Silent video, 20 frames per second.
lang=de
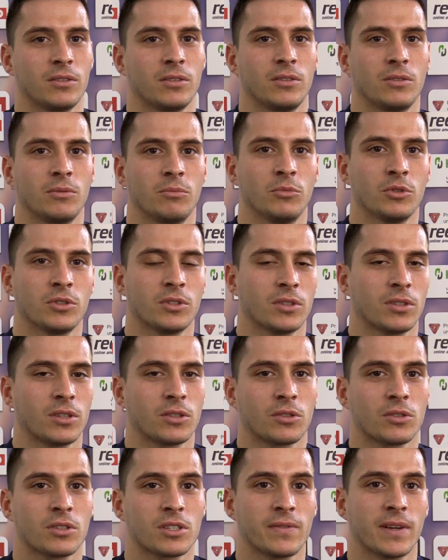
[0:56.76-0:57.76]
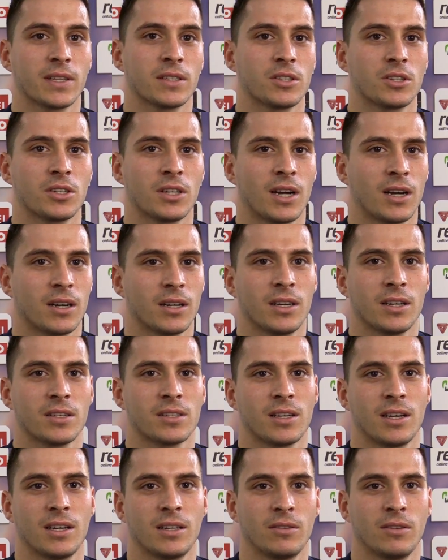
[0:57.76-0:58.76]
äh, müsste es schon 20 Jahre her
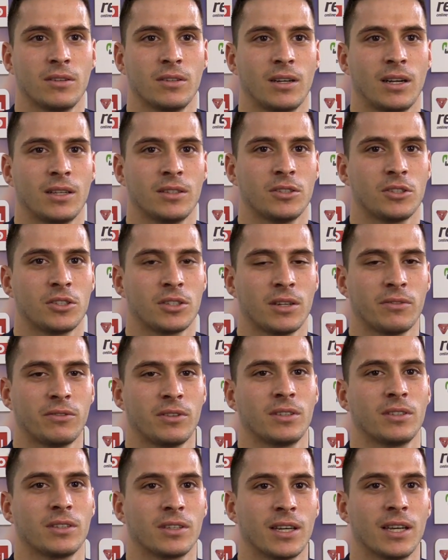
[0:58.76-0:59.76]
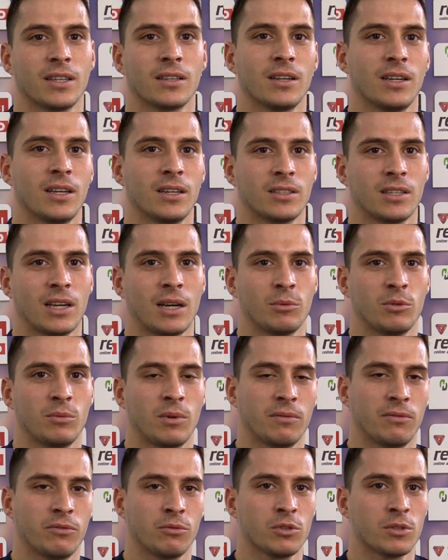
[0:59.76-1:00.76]
sein, äh, als ich Stefan kennengelernt habe
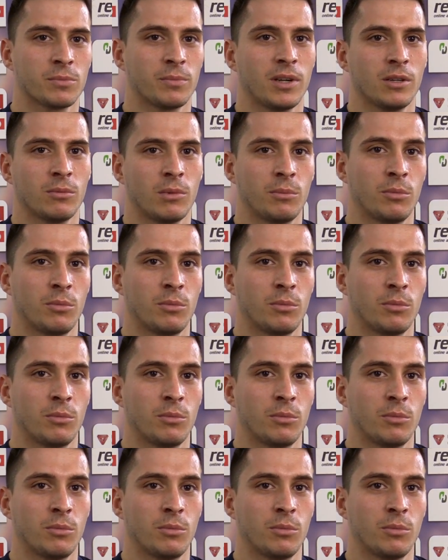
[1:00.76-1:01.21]
über den Fußball, über